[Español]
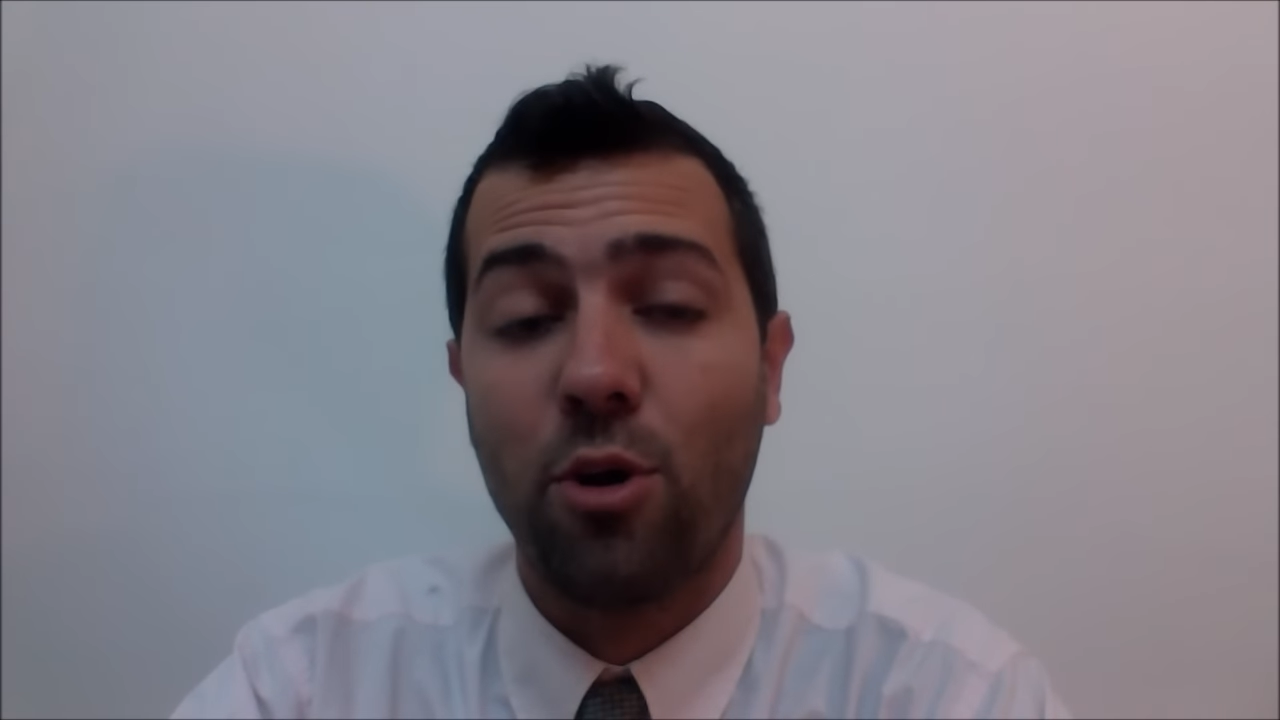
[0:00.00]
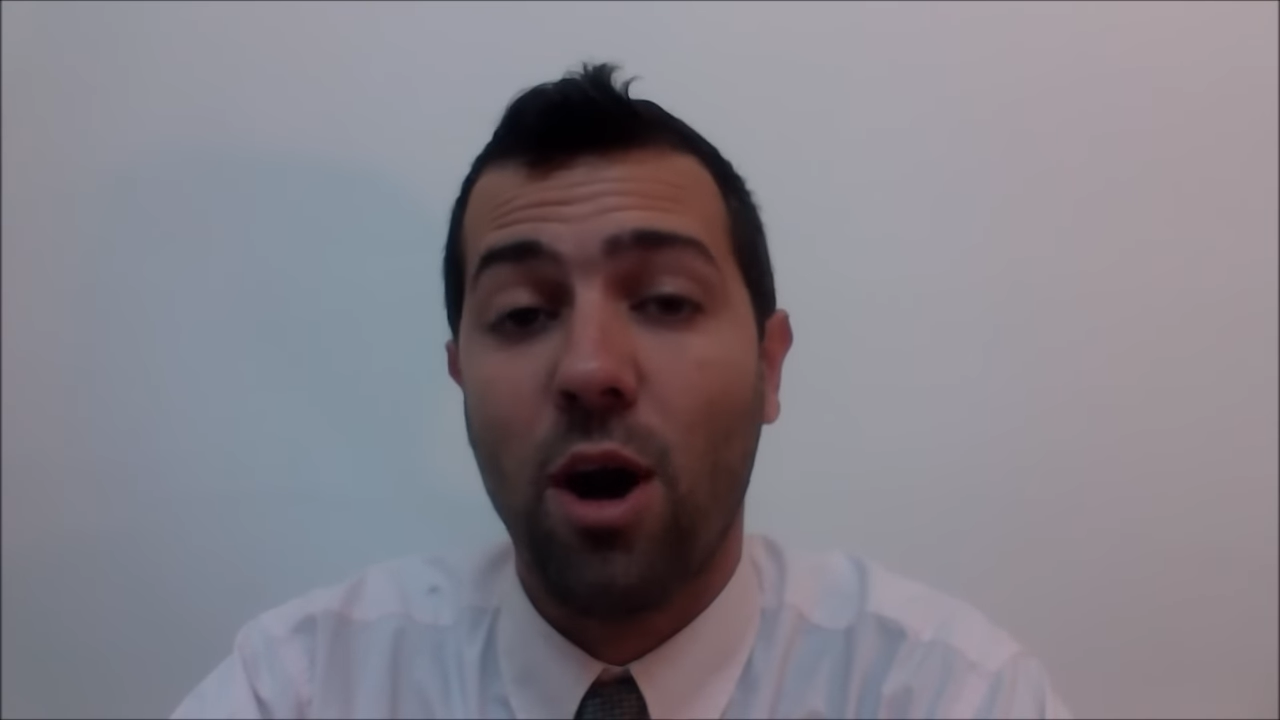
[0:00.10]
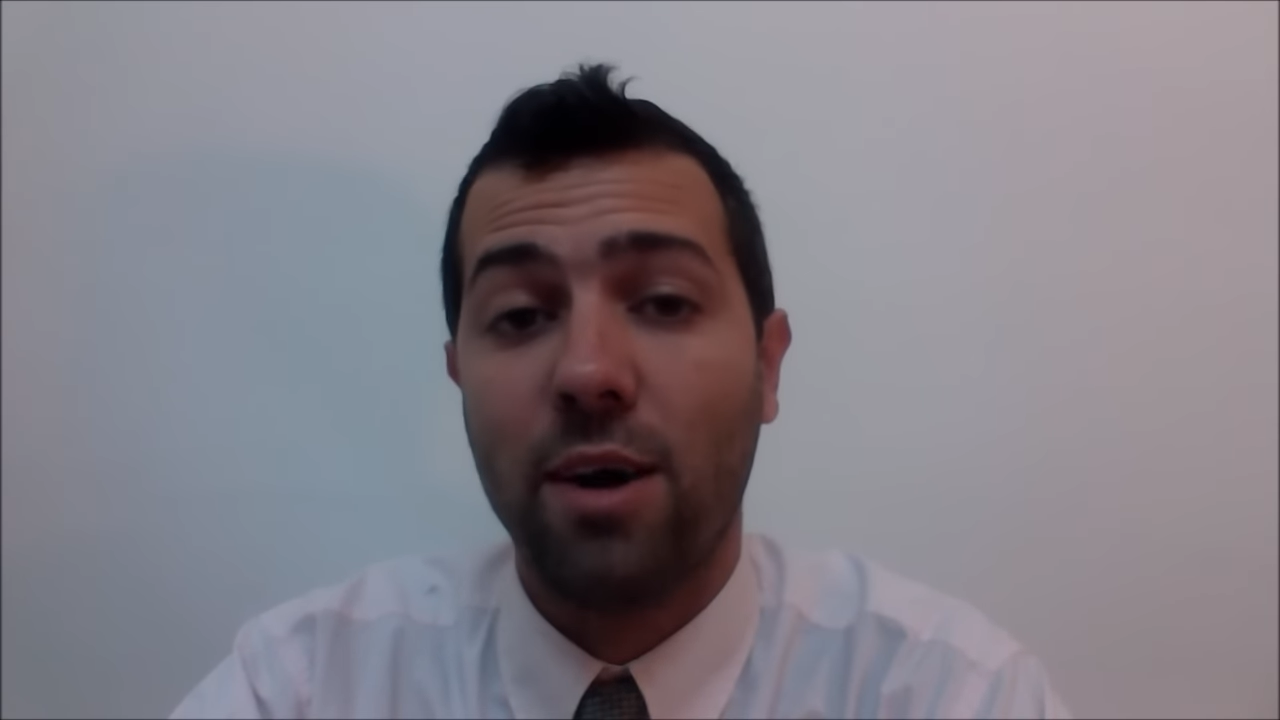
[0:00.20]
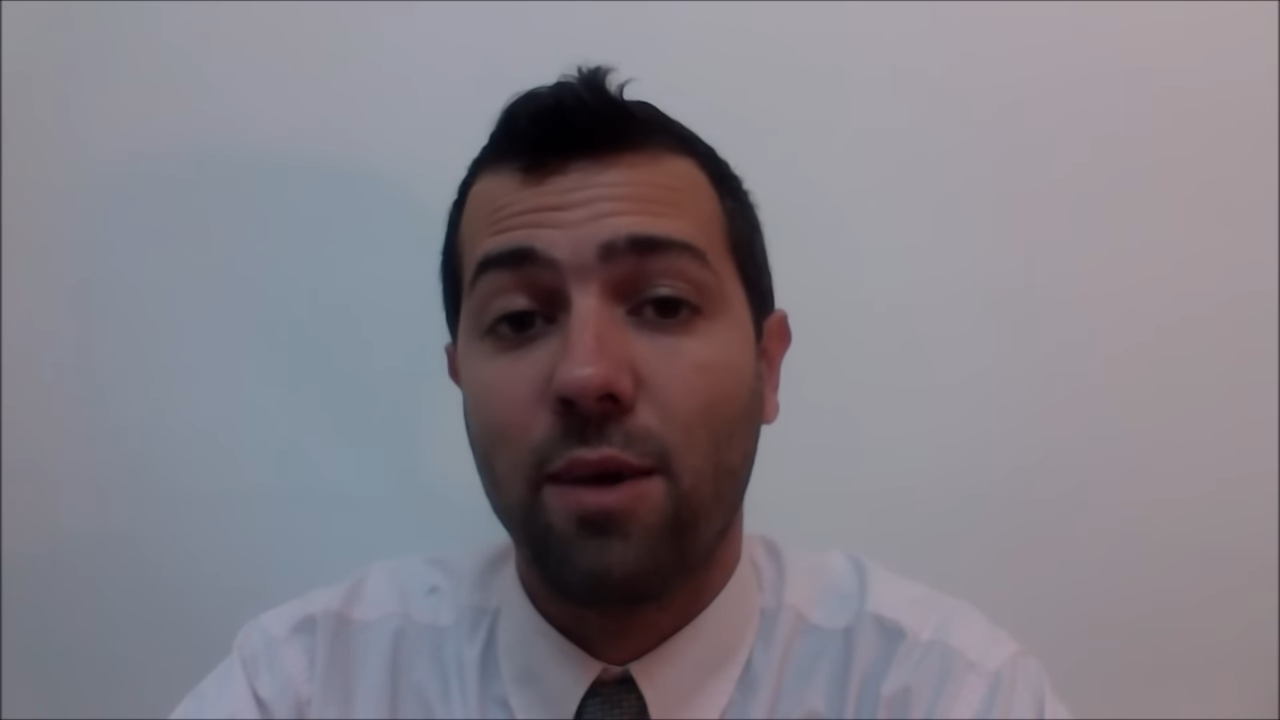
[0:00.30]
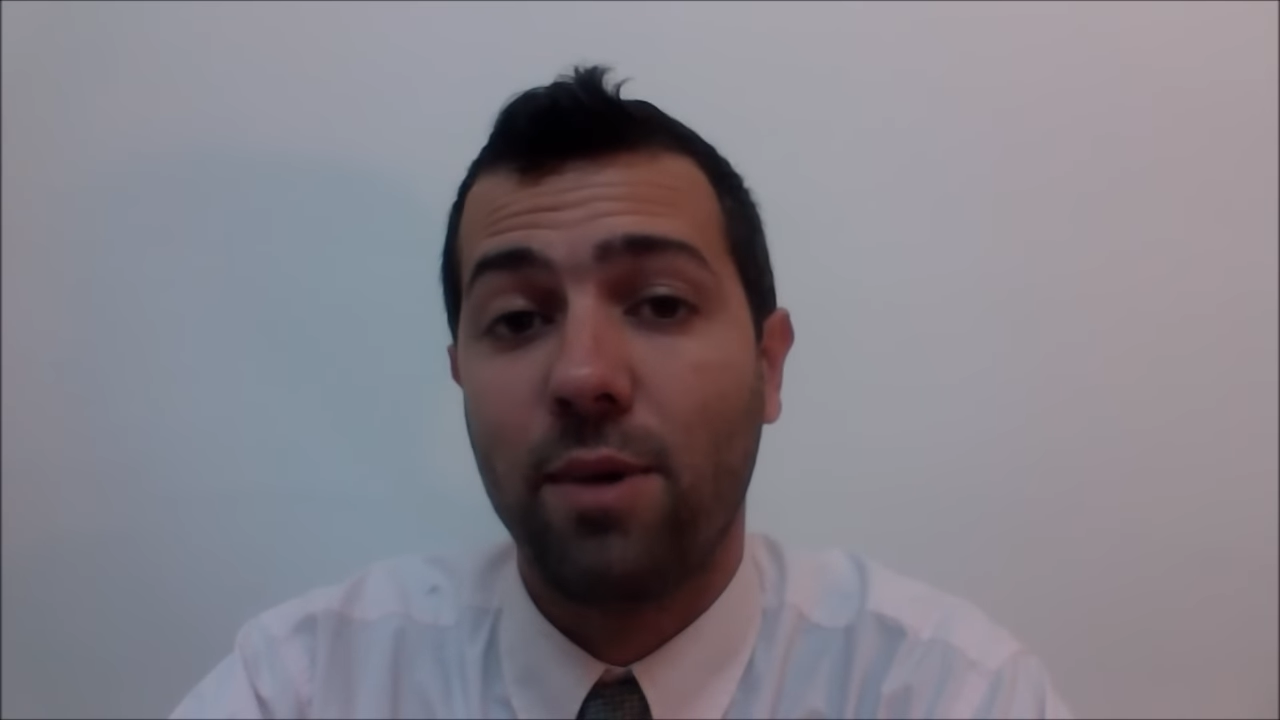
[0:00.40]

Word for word: nos habrás